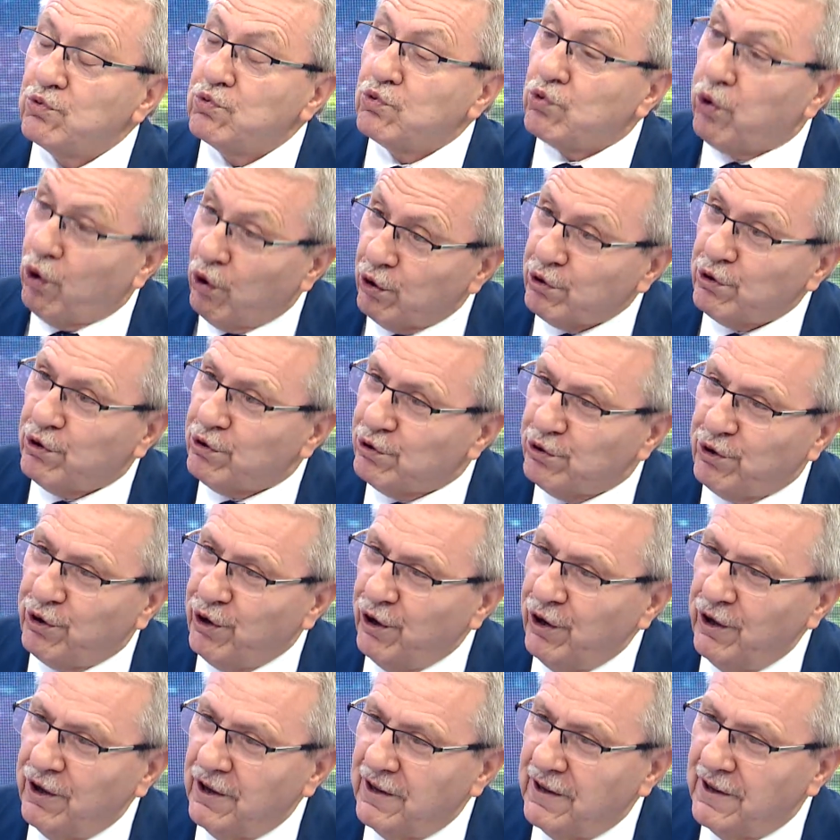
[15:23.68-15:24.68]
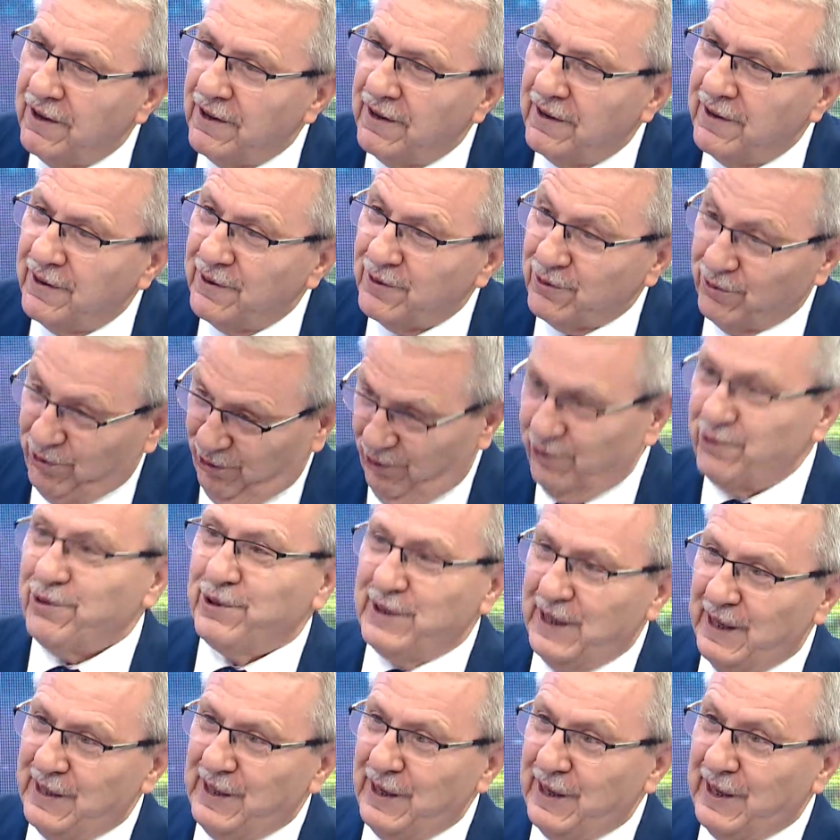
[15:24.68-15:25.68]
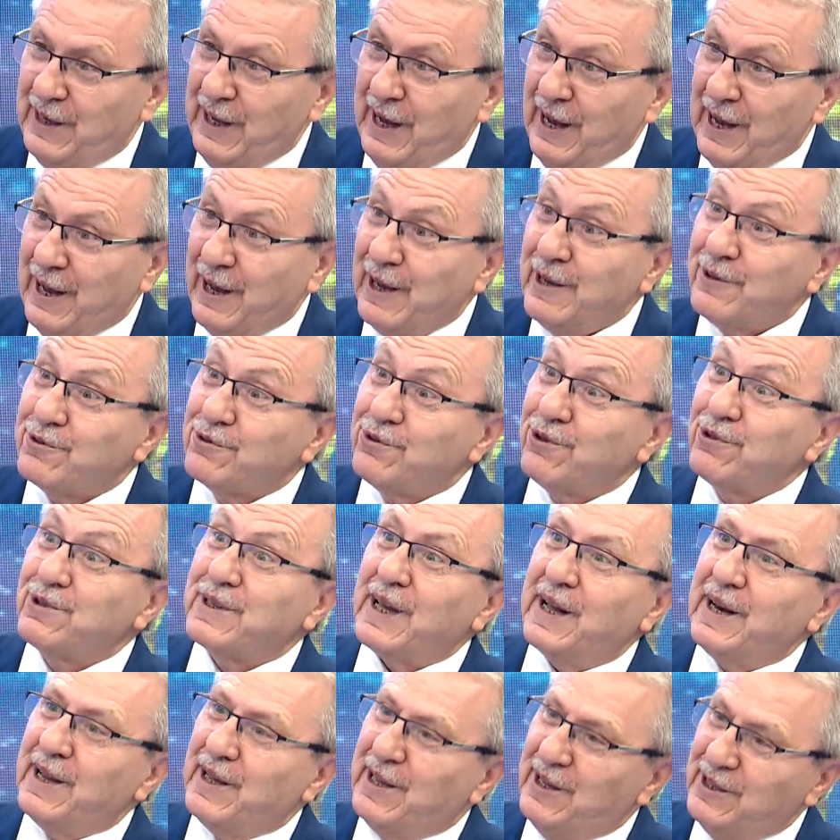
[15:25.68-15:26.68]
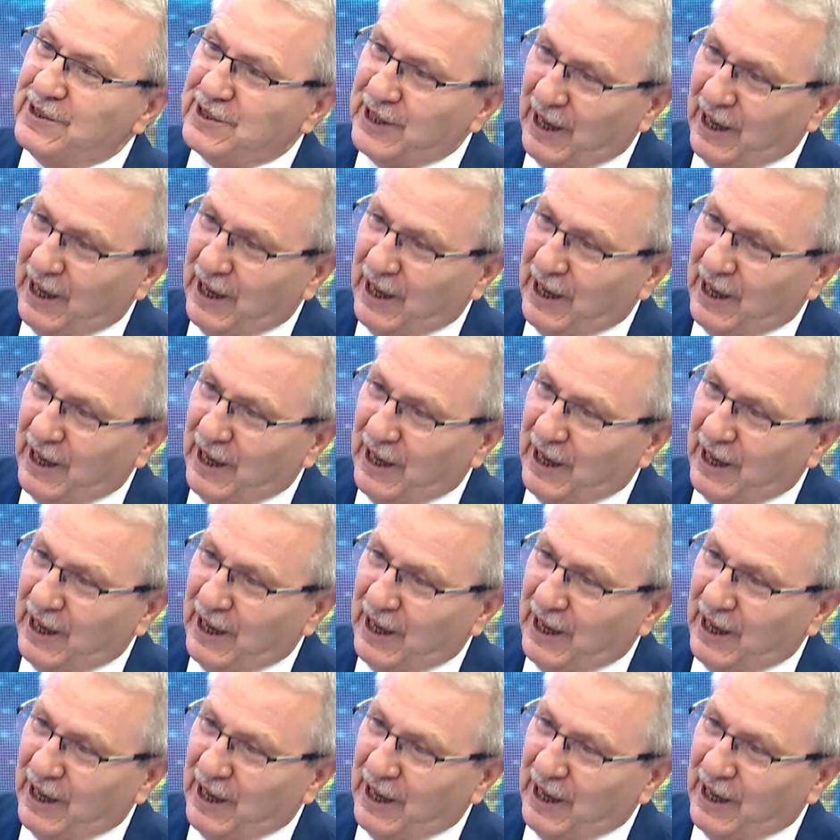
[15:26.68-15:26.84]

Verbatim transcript: Torunu, torun dedik ya evet. Sultan II.